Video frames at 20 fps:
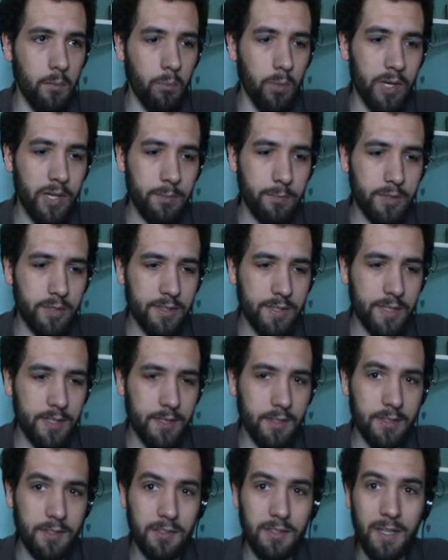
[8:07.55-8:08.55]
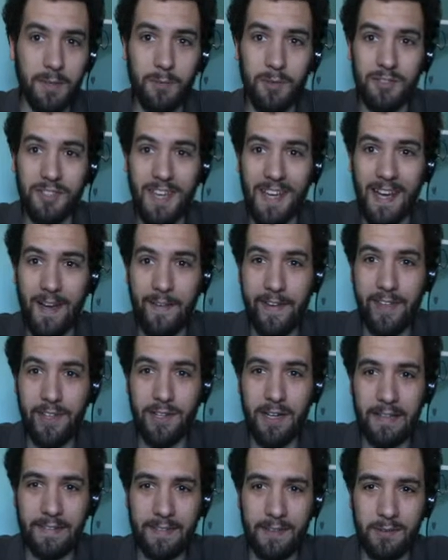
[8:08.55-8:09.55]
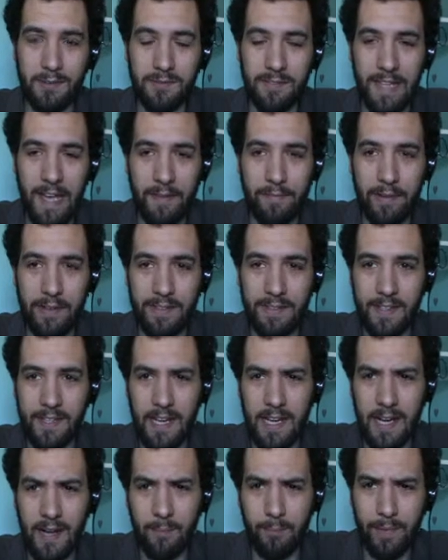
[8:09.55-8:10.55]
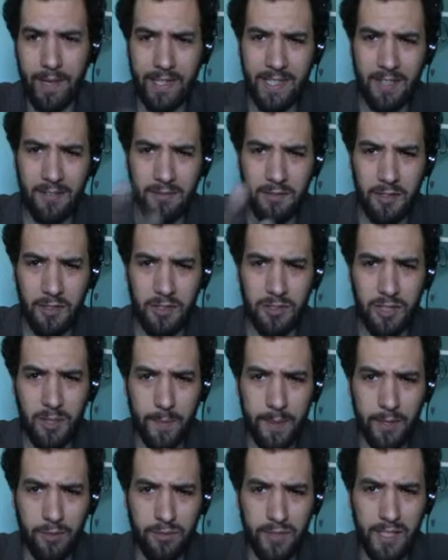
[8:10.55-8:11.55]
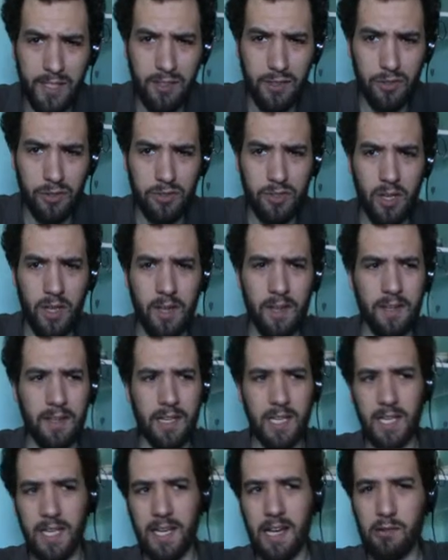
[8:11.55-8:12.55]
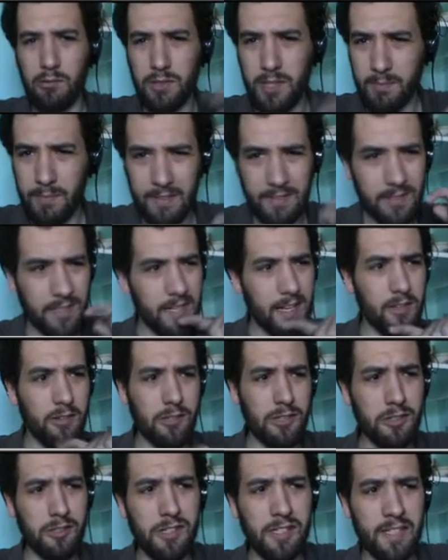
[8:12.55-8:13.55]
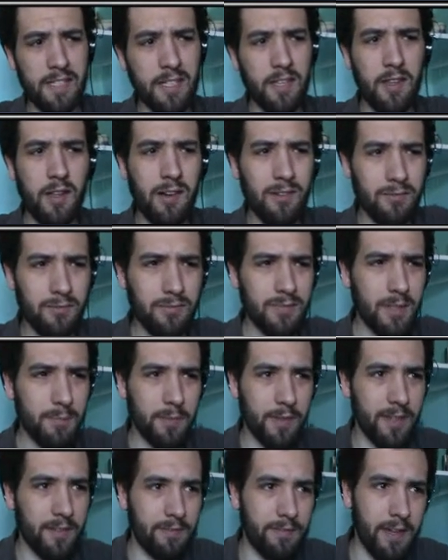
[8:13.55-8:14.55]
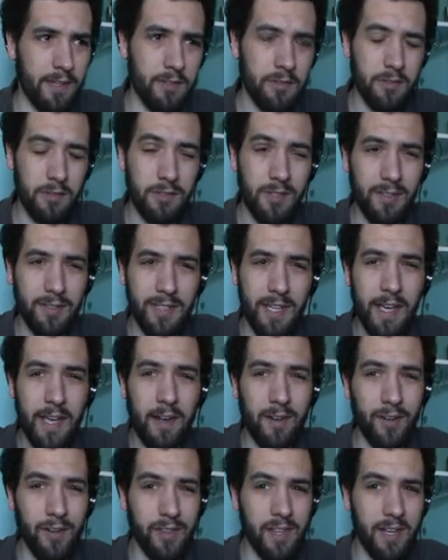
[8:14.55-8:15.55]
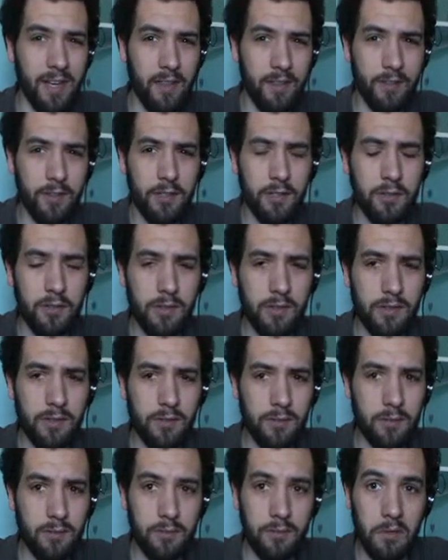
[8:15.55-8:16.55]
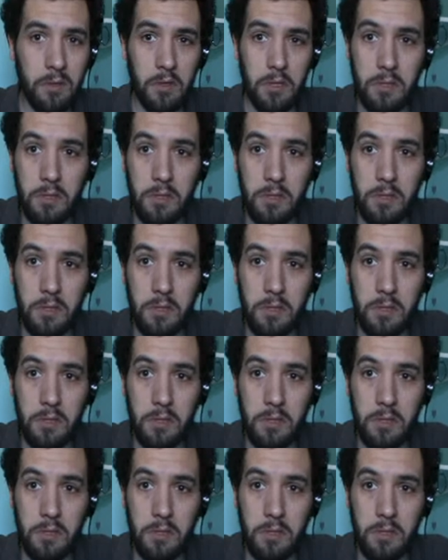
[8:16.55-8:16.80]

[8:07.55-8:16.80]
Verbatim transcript: Bueno, pues chicos, hemos acabado la segunda fase de la campaña, unos 8 minutillos. Eh, la última escena yo creo que he tenido algún tipo de fallo, no sé si es el ordenador o...